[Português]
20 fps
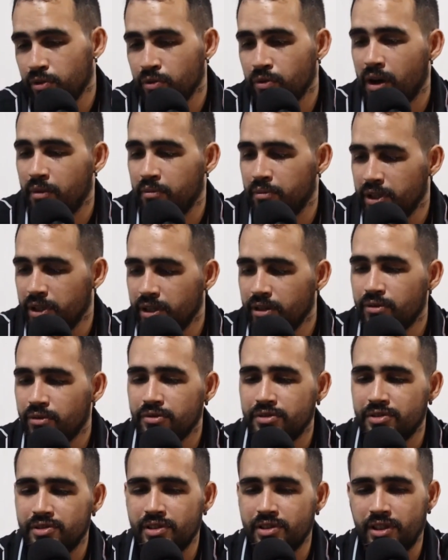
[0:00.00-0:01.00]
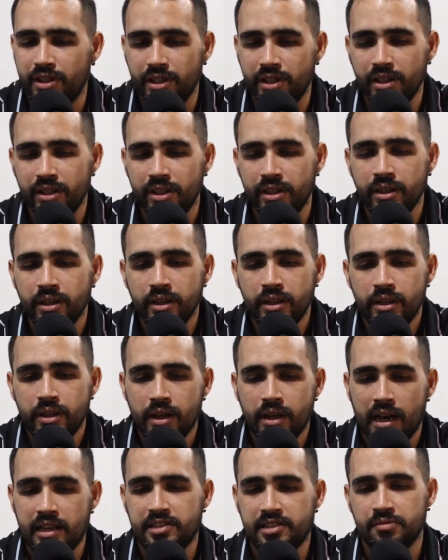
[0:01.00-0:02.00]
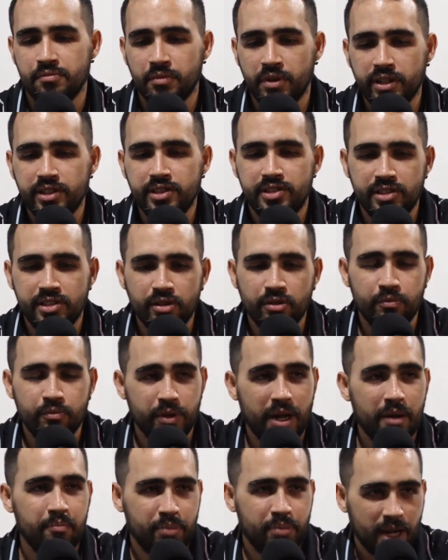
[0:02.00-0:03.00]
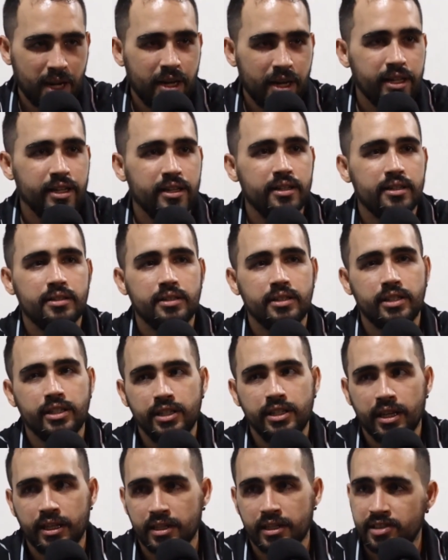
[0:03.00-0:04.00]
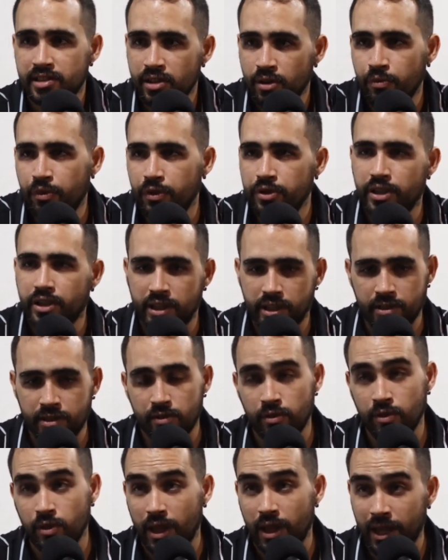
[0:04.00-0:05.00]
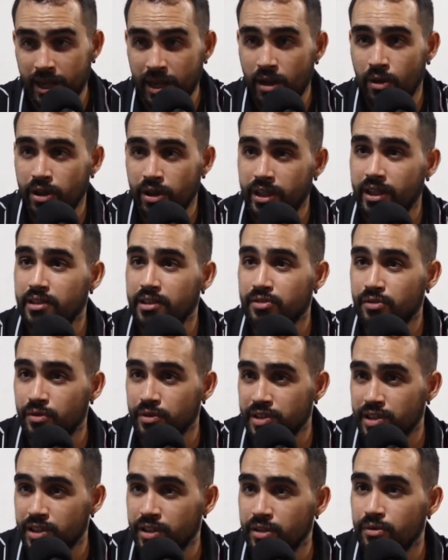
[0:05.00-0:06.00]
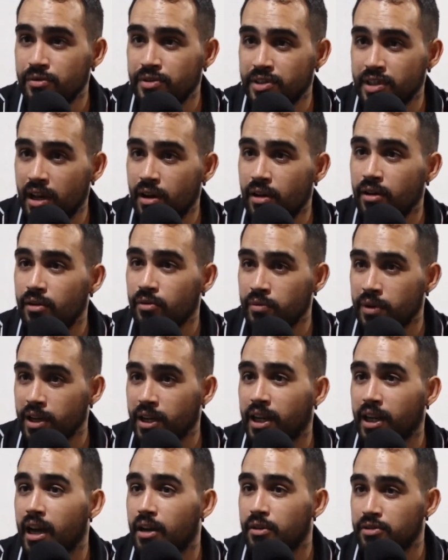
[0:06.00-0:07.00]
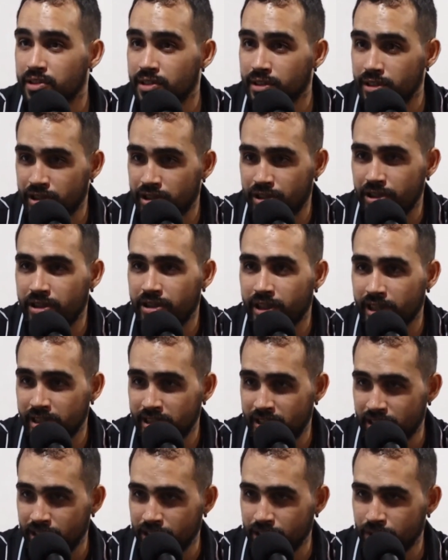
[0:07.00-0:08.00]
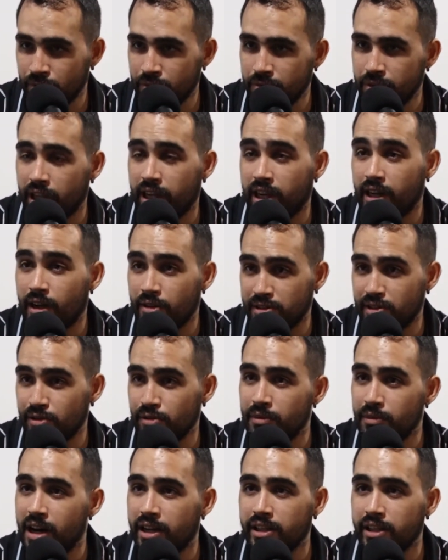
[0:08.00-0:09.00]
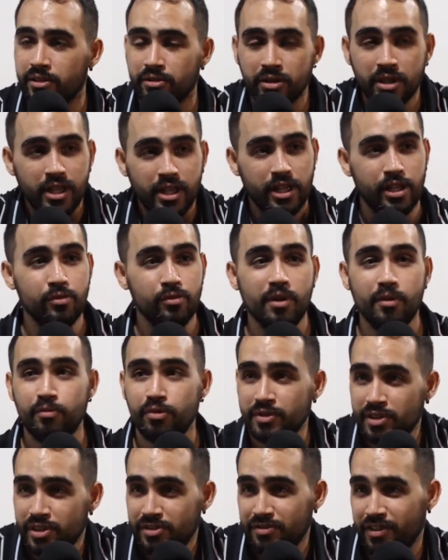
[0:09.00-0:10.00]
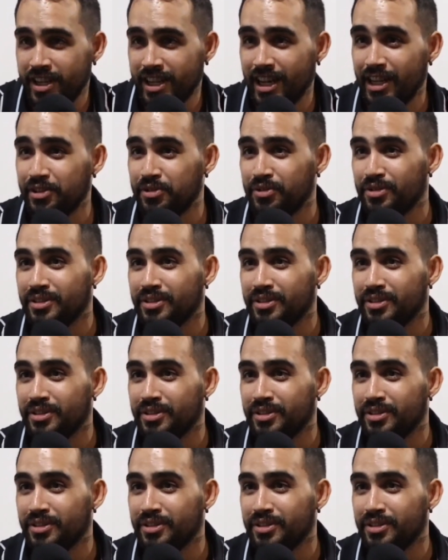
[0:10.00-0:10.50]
amigos que as mães iam para a praia e elas não podiam. Era a hora que elas conseguiam usar uma calça de tecido, que era a calça do marido, e uma blusa de vereador.